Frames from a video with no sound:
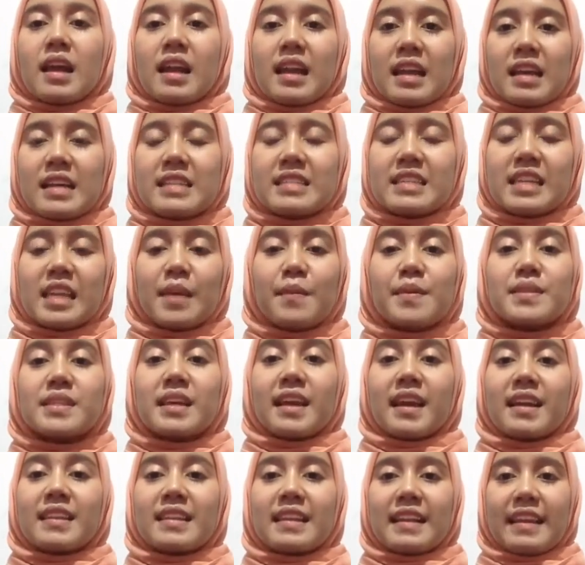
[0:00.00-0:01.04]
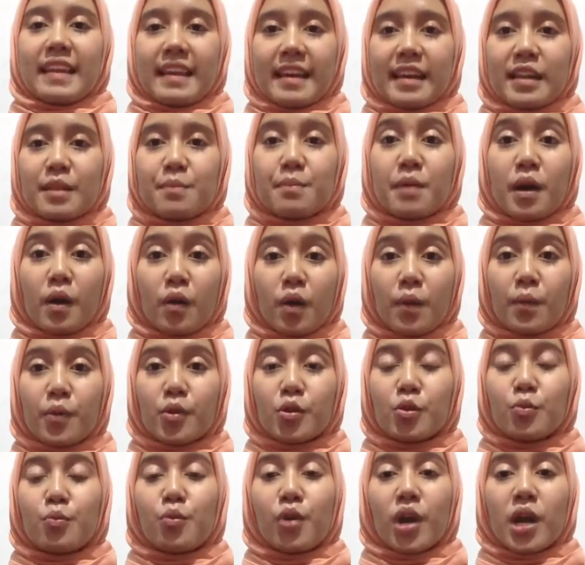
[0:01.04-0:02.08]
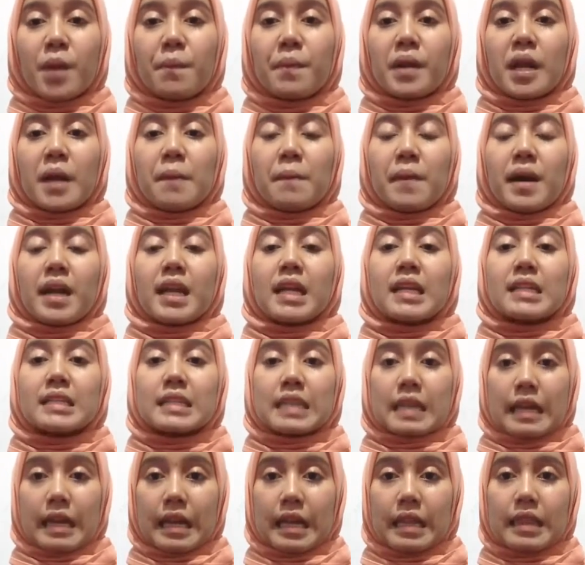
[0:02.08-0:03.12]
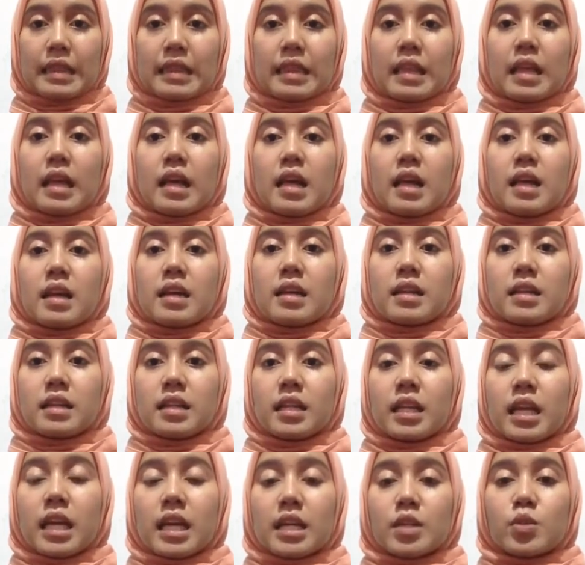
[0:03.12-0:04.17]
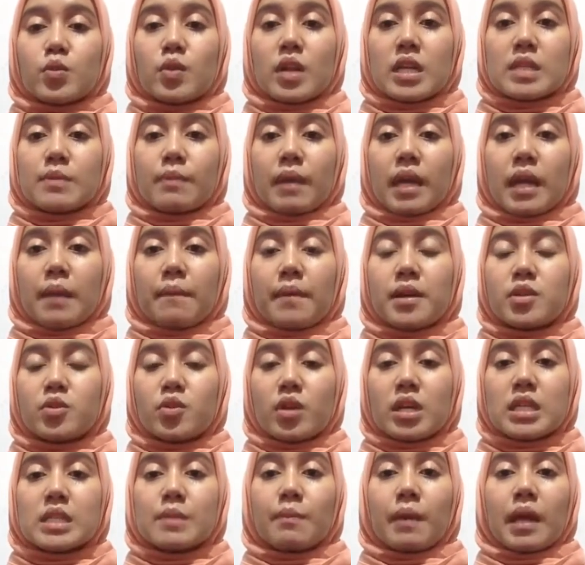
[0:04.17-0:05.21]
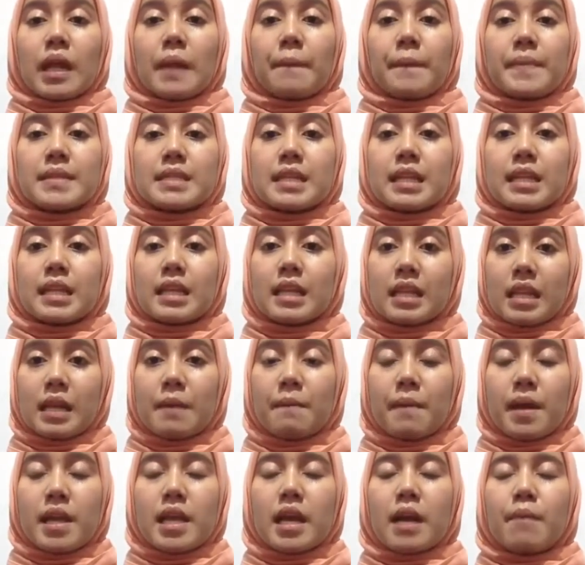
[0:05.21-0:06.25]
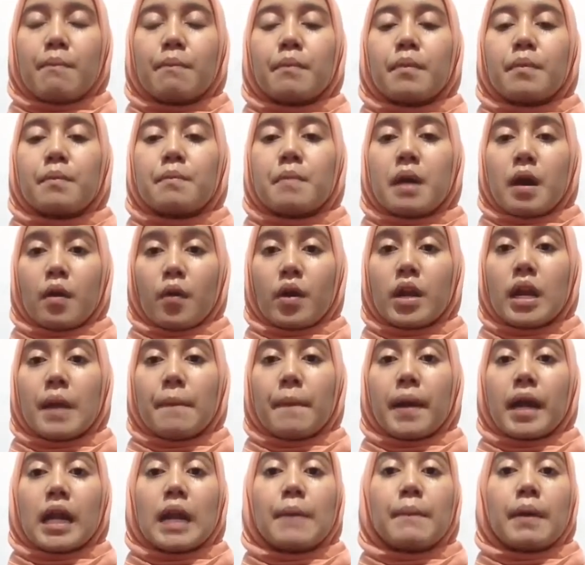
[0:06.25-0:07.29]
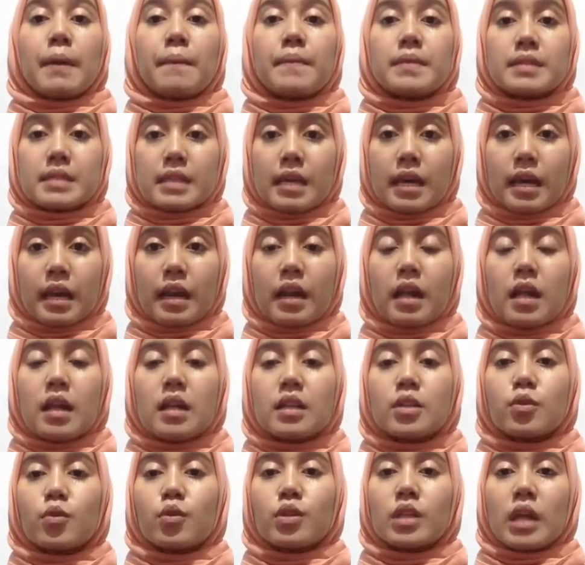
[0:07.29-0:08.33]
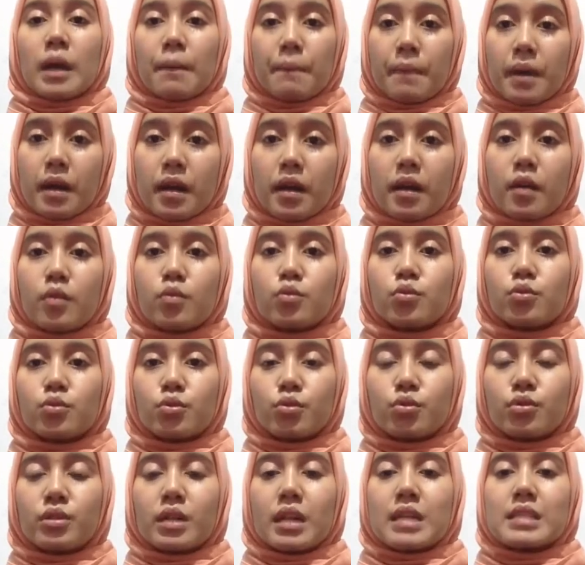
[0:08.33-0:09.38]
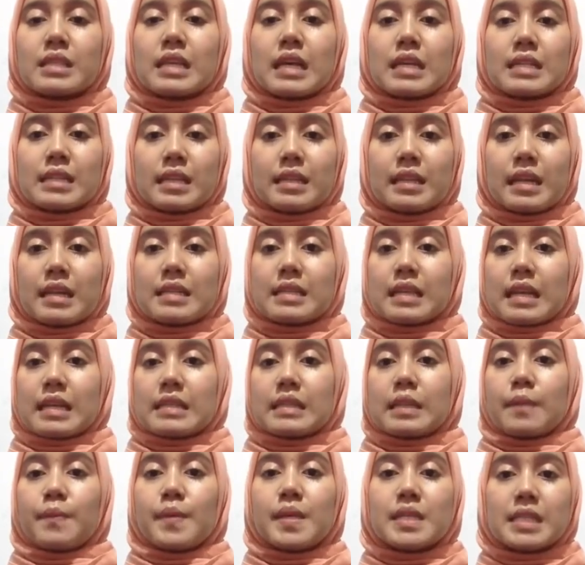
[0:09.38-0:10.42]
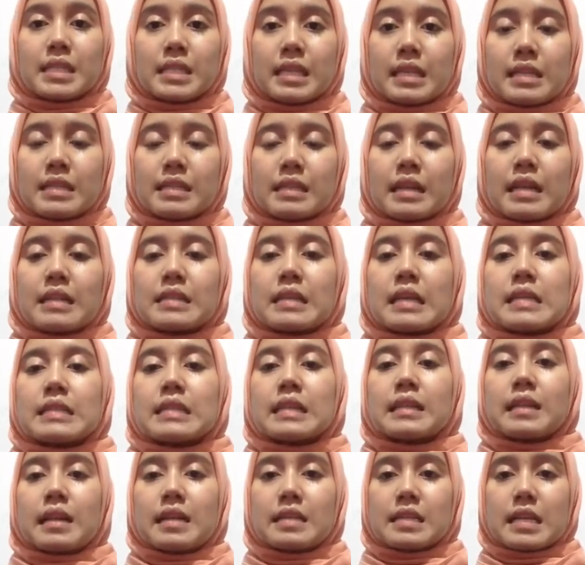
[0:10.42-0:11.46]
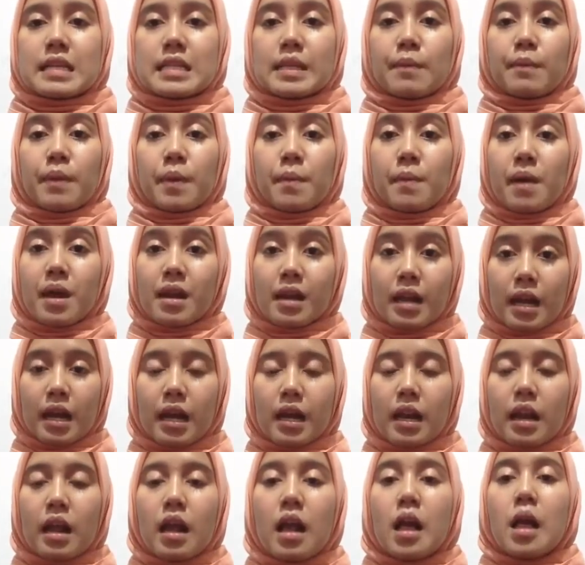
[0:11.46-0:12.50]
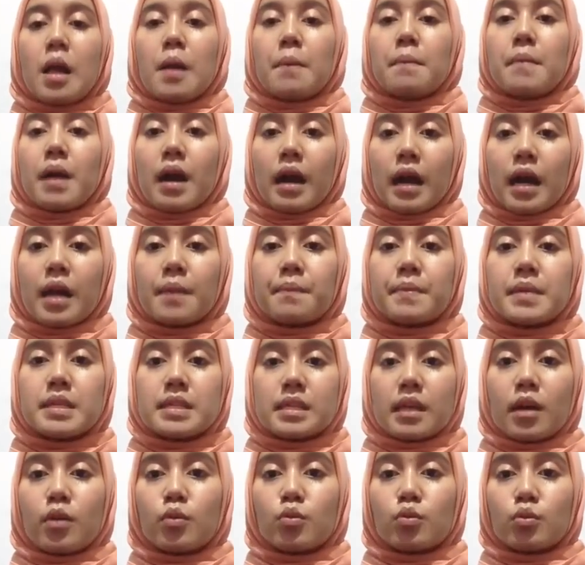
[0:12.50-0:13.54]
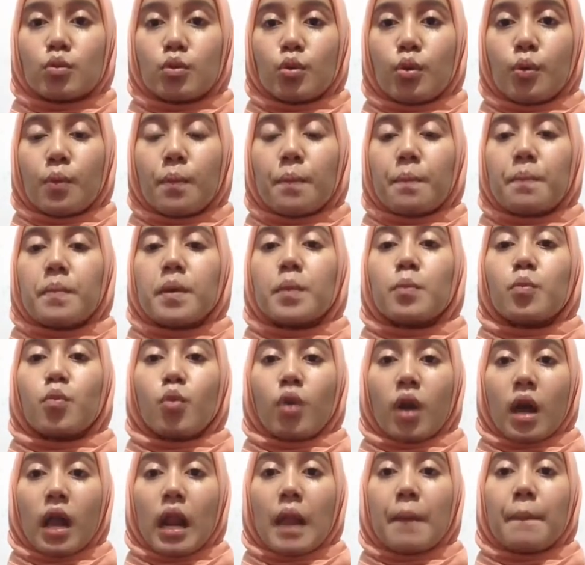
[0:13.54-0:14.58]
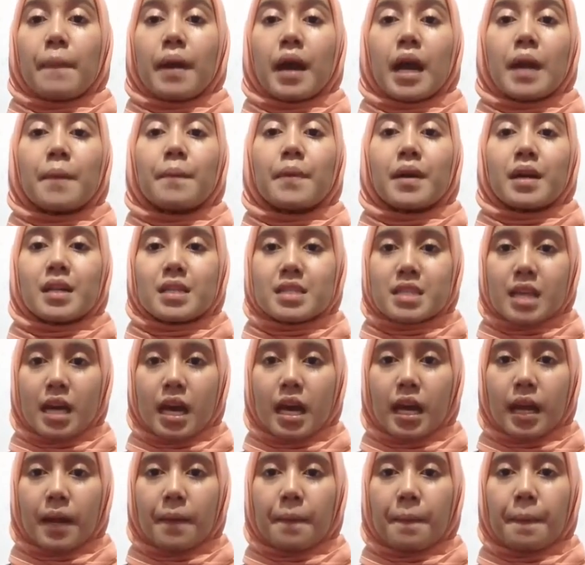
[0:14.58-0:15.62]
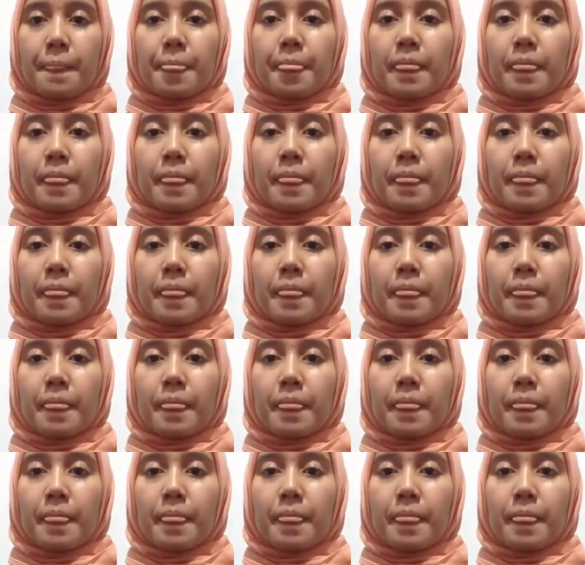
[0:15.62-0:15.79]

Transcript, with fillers: Nah, jadi bisa kita lihat bahwa pertumbuhan dan perkembangan internet yang sudah semakin maju dan semakin pesat ini banyak membawa dampak-dampak besar, terutama untuk transaksi-transaksi bisnis, transaksi-transaksi perbankan, bahkan bisa untuk membuka lapangan pekerjaan.